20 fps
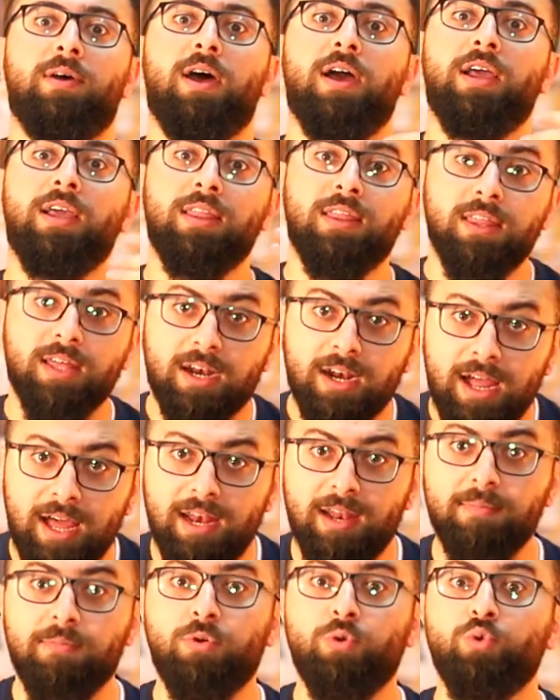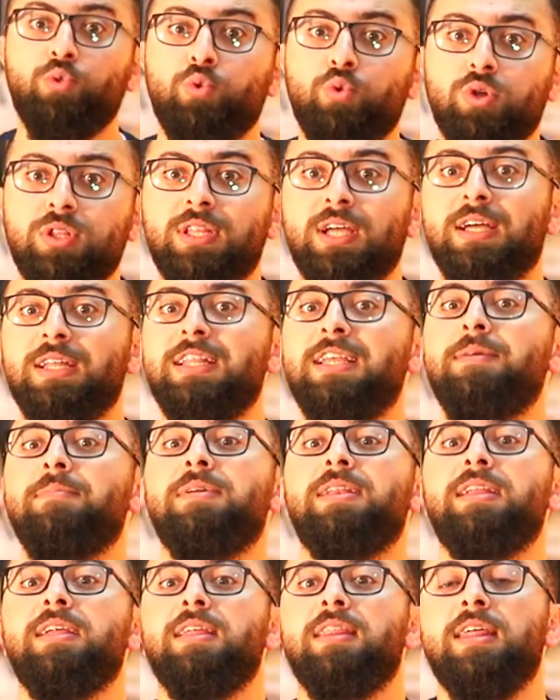أكثر على موضوع تقديم
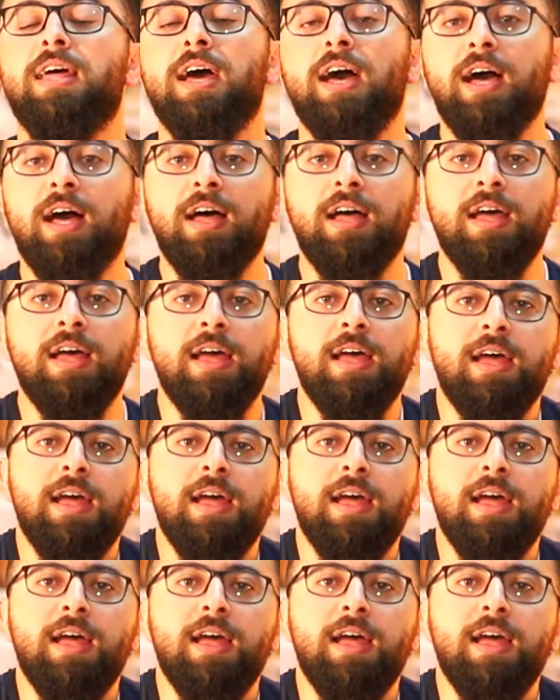الإذاعة